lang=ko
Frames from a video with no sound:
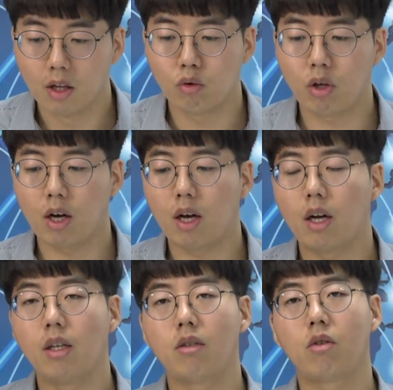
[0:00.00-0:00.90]

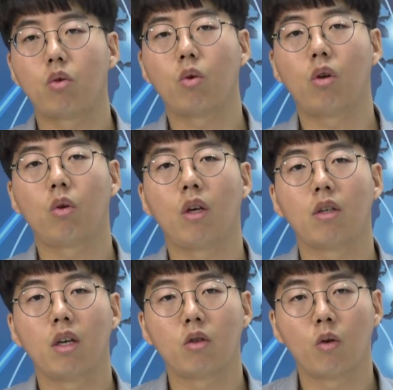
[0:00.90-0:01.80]
우리가 리츠 쪽을
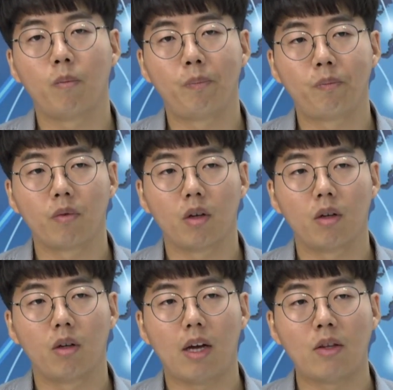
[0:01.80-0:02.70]
굉장히 좀
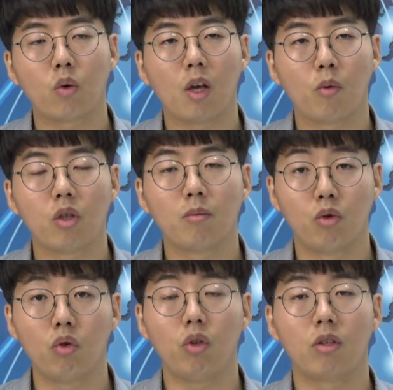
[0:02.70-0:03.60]
안 좋게 보시는
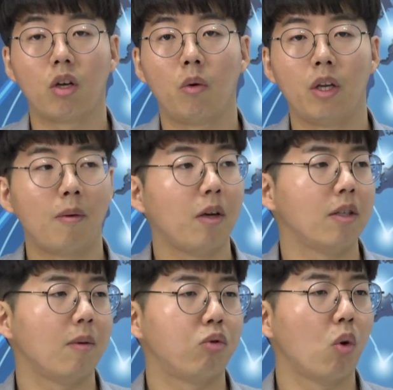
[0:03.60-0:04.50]
분들도 있어요. 왜냐하면
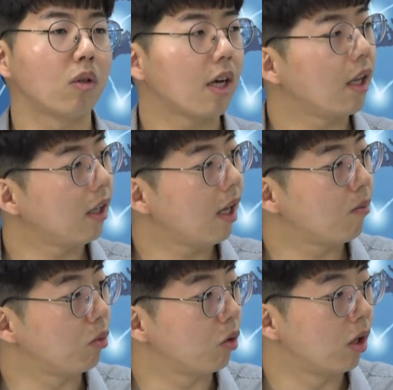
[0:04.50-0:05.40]
이제 부동산에 대한
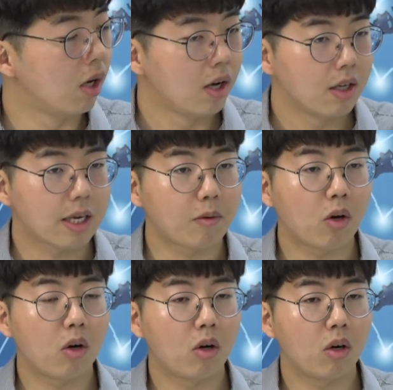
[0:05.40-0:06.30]
부분
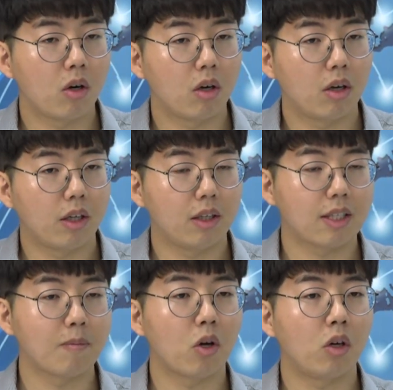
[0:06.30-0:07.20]

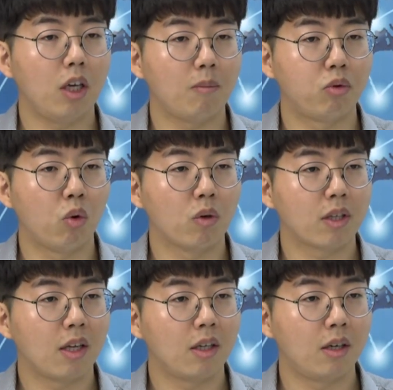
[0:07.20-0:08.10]
삼성이
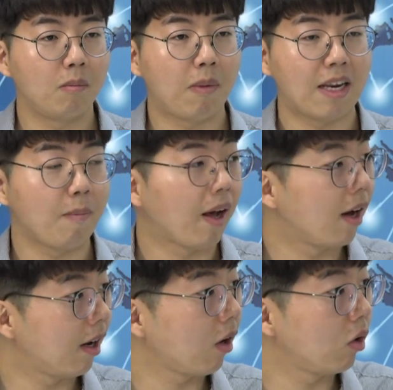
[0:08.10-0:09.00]
부동산을 많이
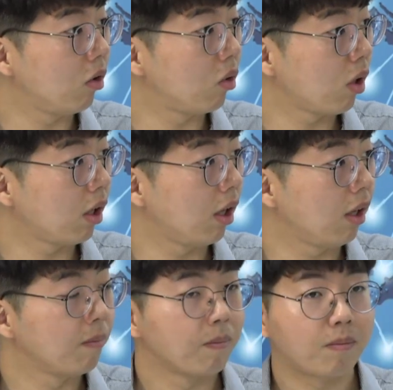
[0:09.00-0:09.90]
매각을 했거든요, 그쵸.
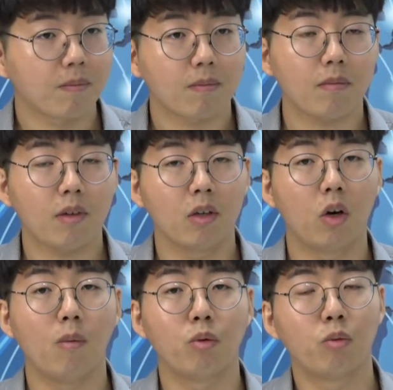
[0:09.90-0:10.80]
최근에.
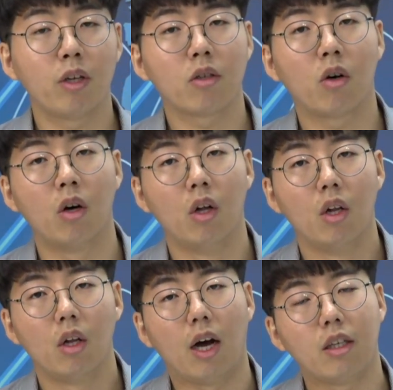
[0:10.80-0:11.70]
그런 부분에서
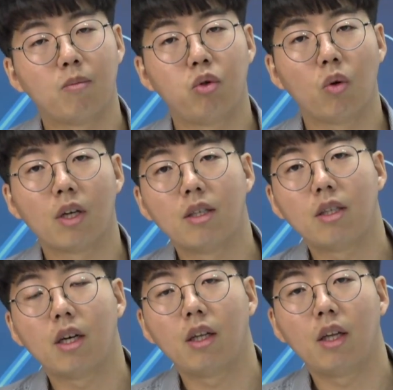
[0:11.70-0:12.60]
이제 부동산
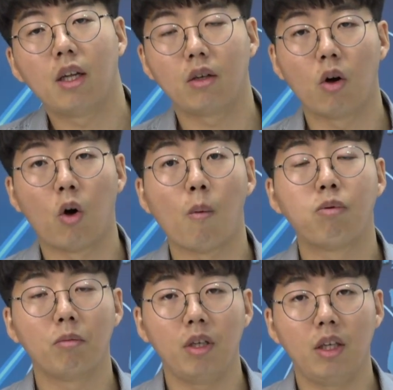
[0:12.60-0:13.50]
시장에 대한
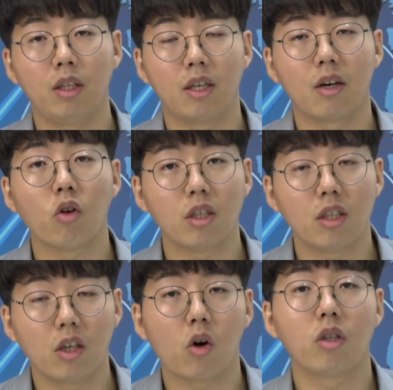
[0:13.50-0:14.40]
거품이 이제
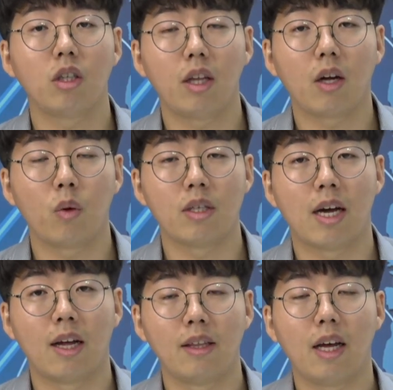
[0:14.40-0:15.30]
꺼질 때가 되지 않았나